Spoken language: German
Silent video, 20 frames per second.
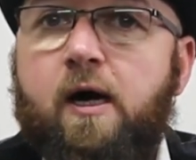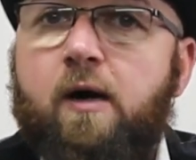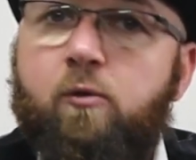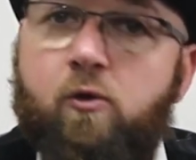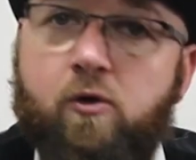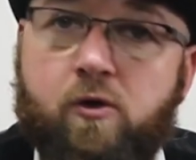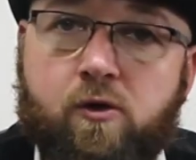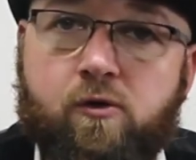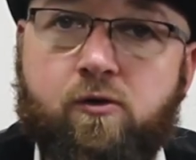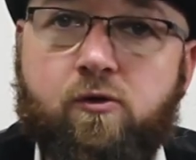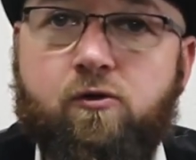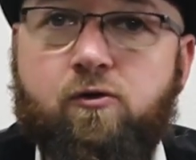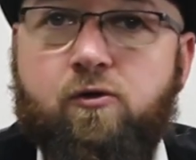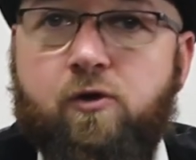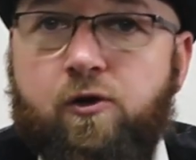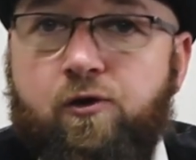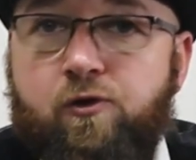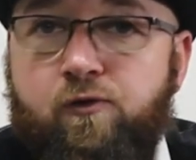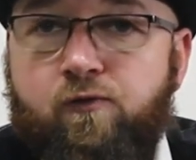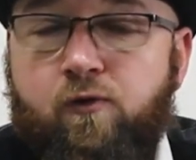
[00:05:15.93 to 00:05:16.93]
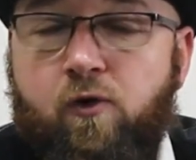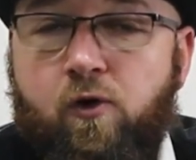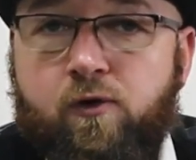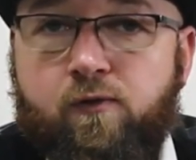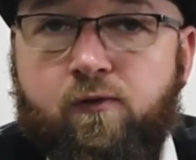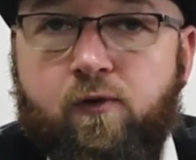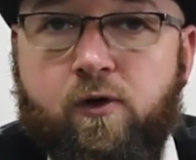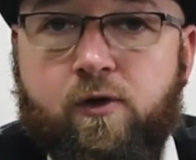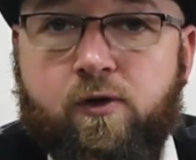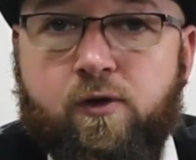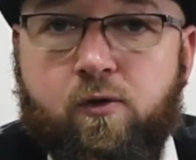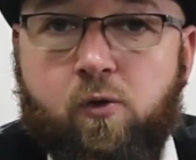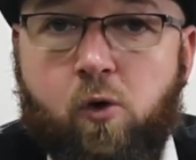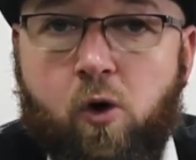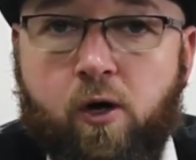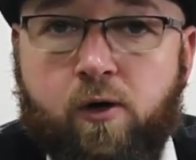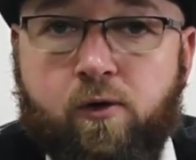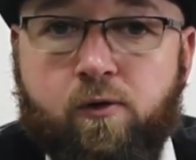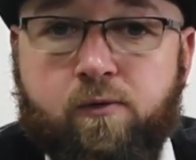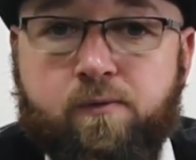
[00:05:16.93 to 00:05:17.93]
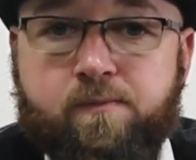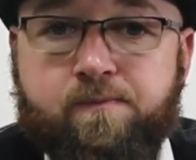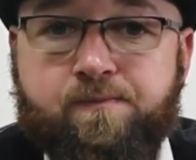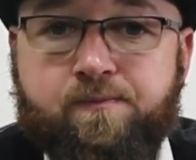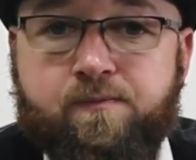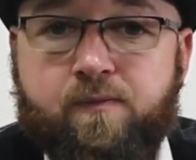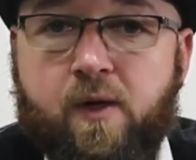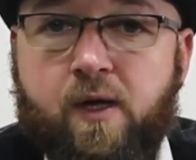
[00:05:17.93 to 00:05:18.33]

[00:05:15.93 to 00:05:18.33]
aber das ist, denke ich, für euch völlig in Ordnung.